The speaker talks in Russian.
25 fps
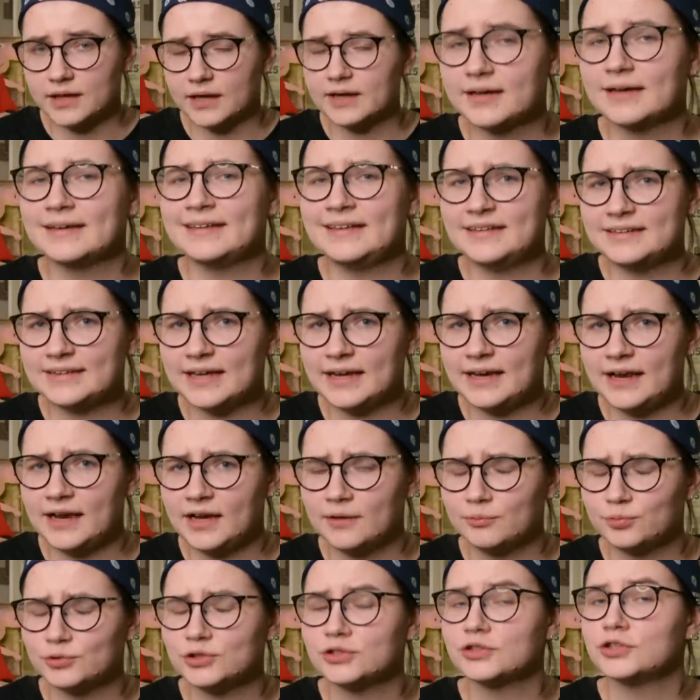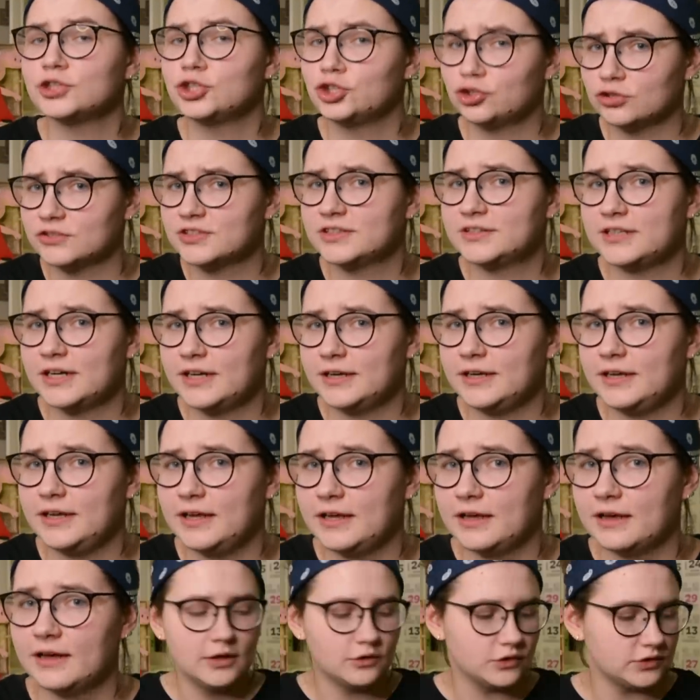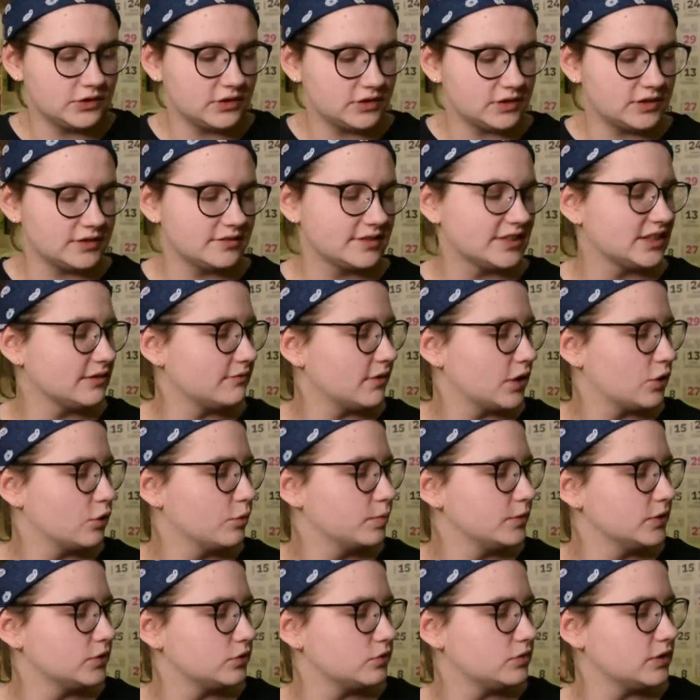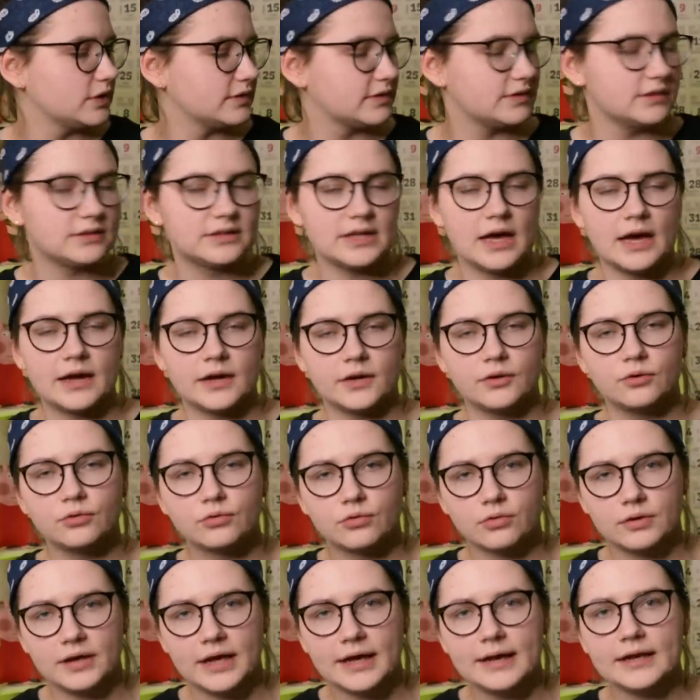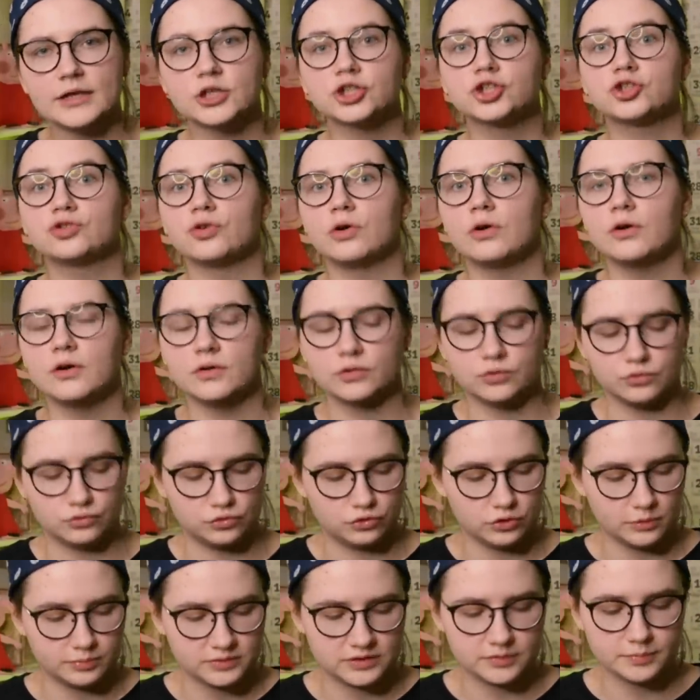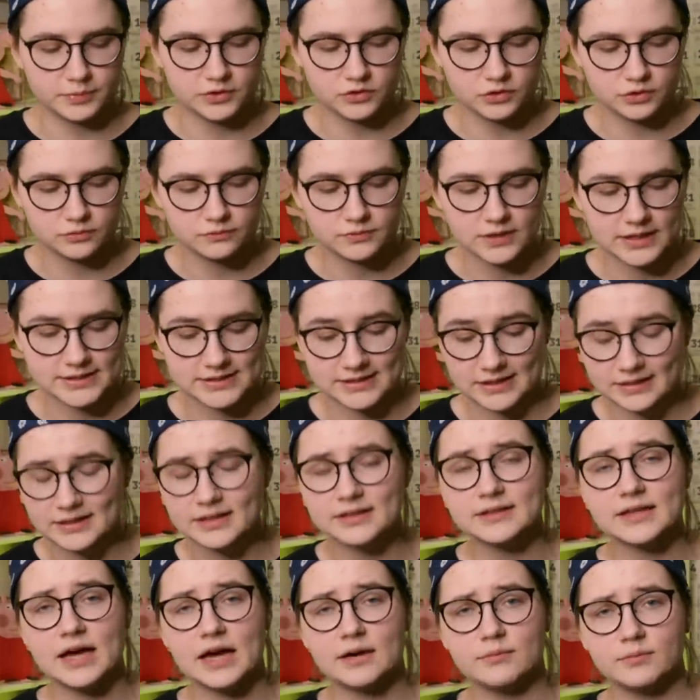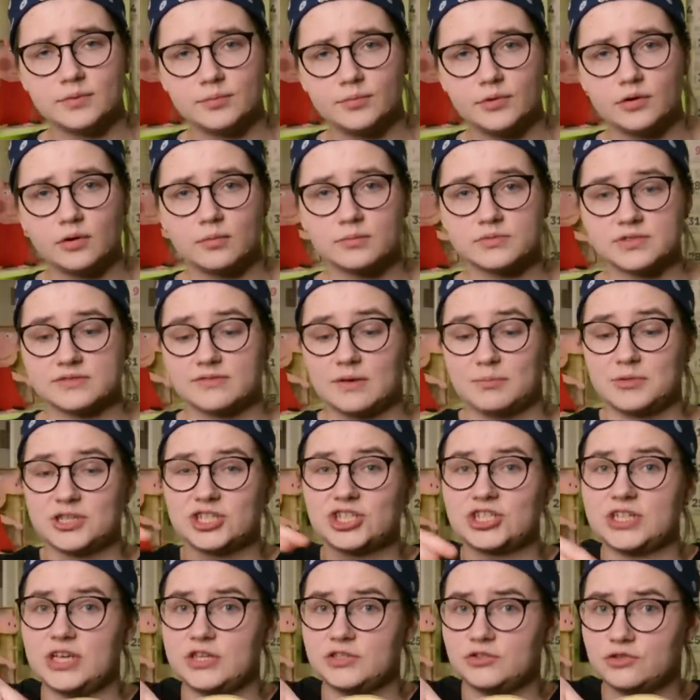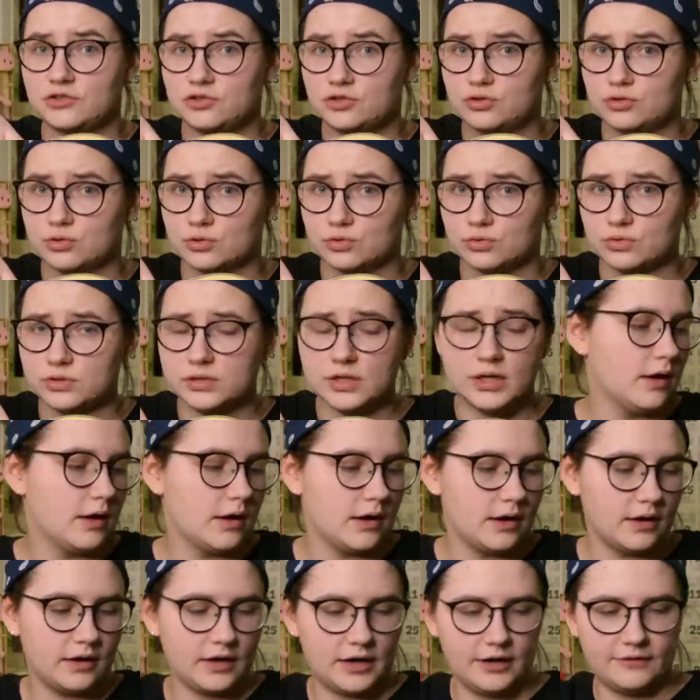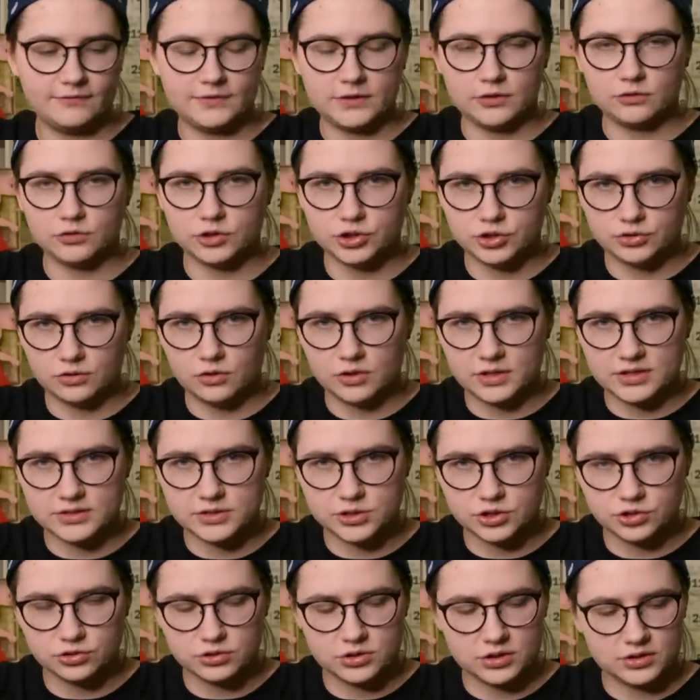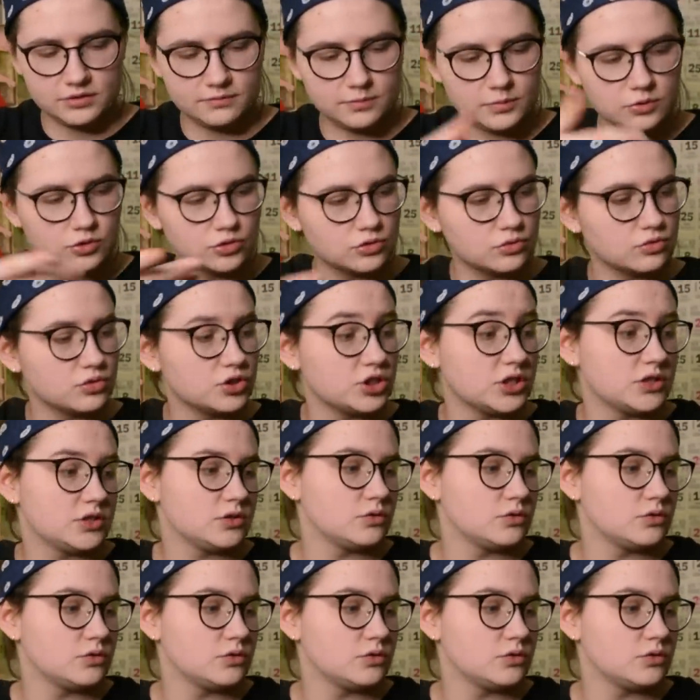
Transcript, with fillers: так гиталеле будет еще страннее. То есть это совокупность у нас гитары и укулеле, что тут, собственно, подразумевается. От гитары мы берем с вами вами 6 струн, а гриф такой широкий за счет этого, потому что тут 6